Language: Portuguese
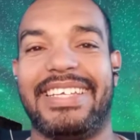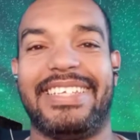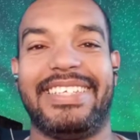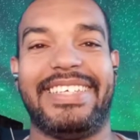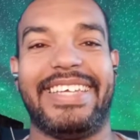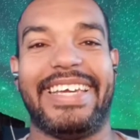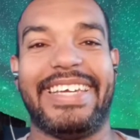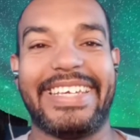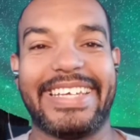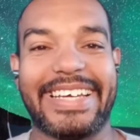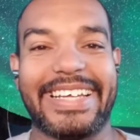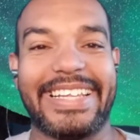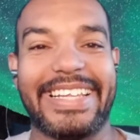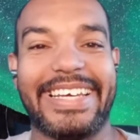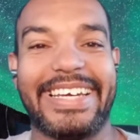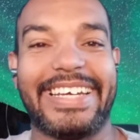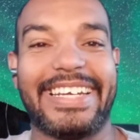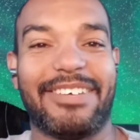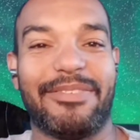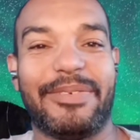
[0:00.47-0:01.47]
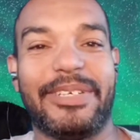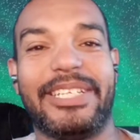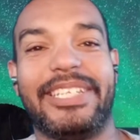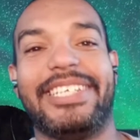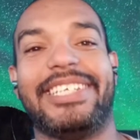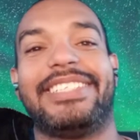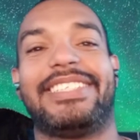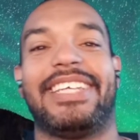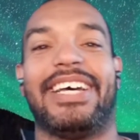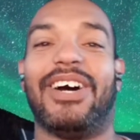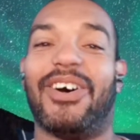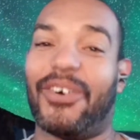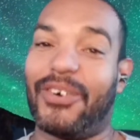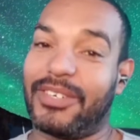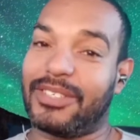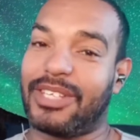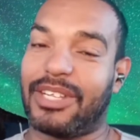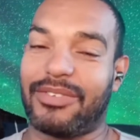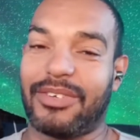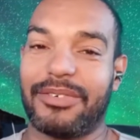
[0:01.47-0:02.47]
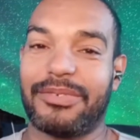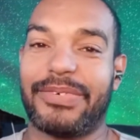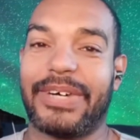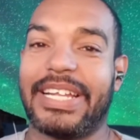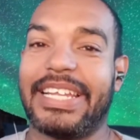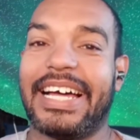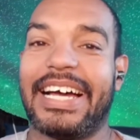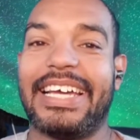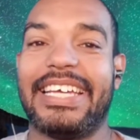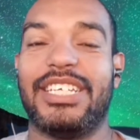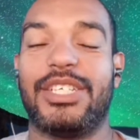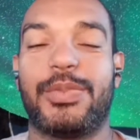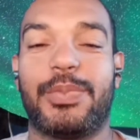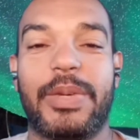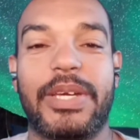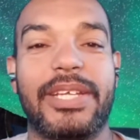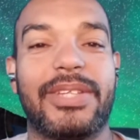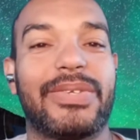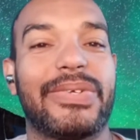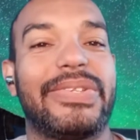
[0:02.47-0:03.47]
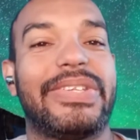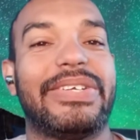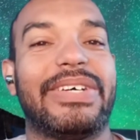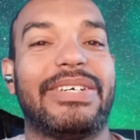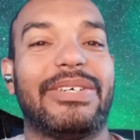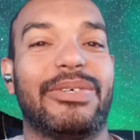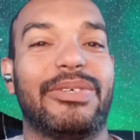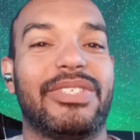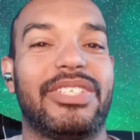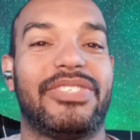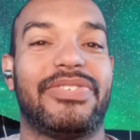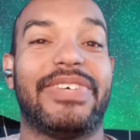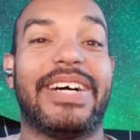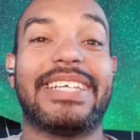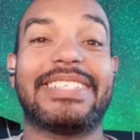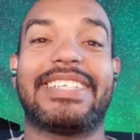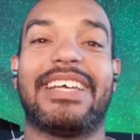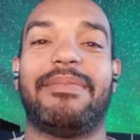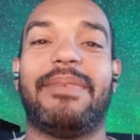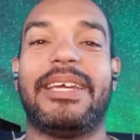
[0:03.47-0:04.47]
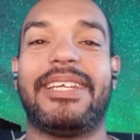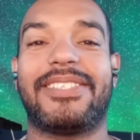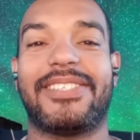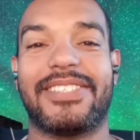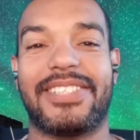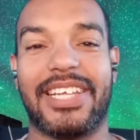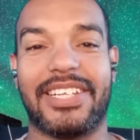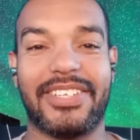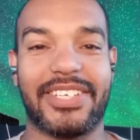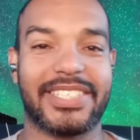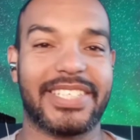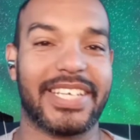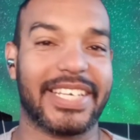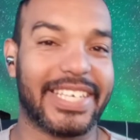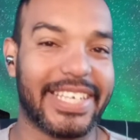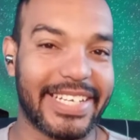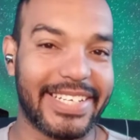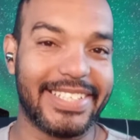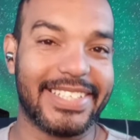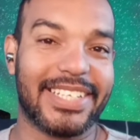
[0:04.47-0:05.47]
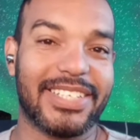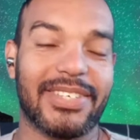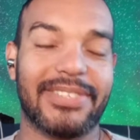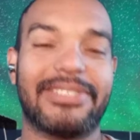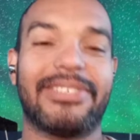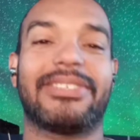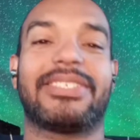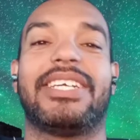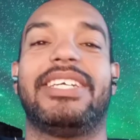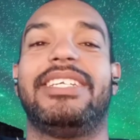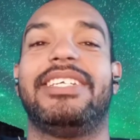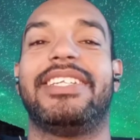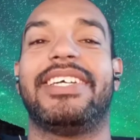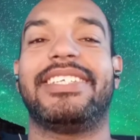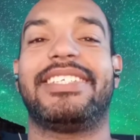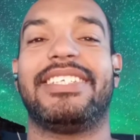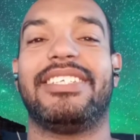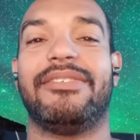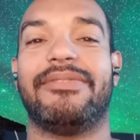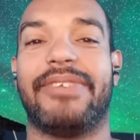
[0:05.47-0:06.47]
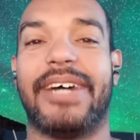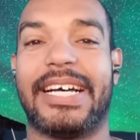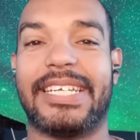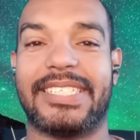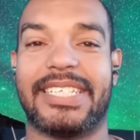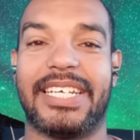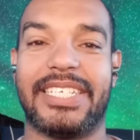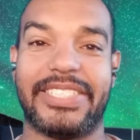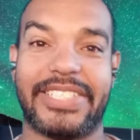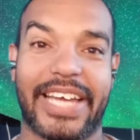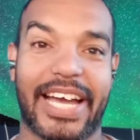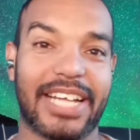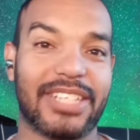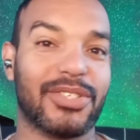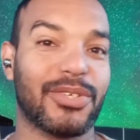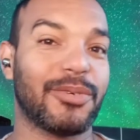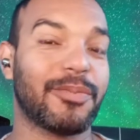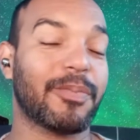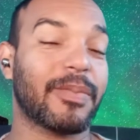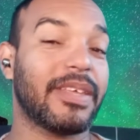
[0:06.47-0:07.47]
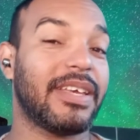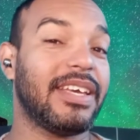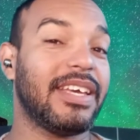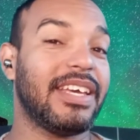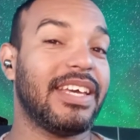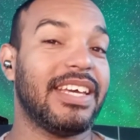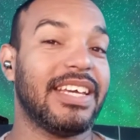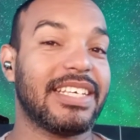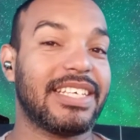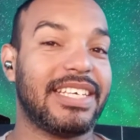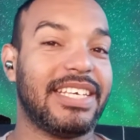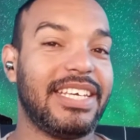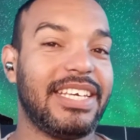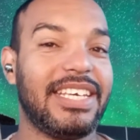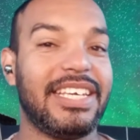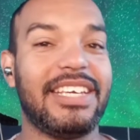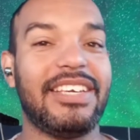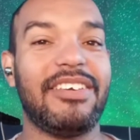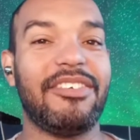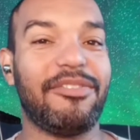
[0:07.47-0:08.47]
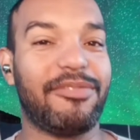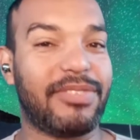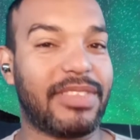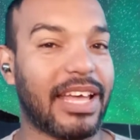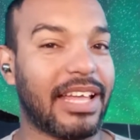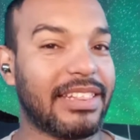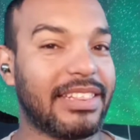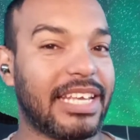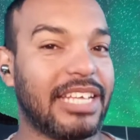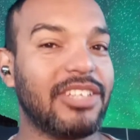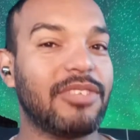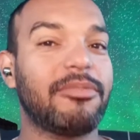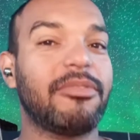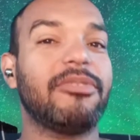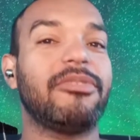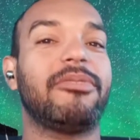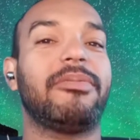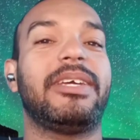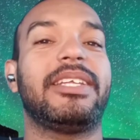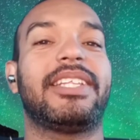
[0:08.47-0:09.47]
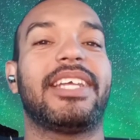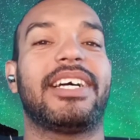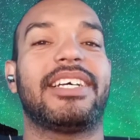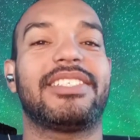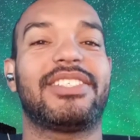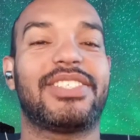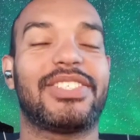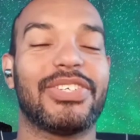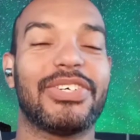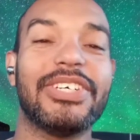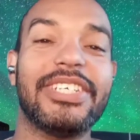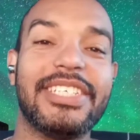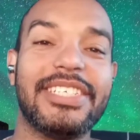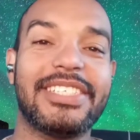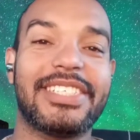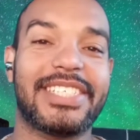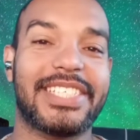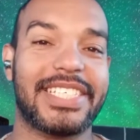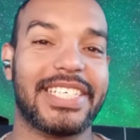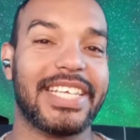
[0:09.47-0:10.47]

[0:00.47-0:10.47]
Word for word: E aí galera, beleza? Hoje nós vamos falar a respeito dos vazamentos da nossa querida, não tão querida assim, Vaza Jato, que tá tendo movimentações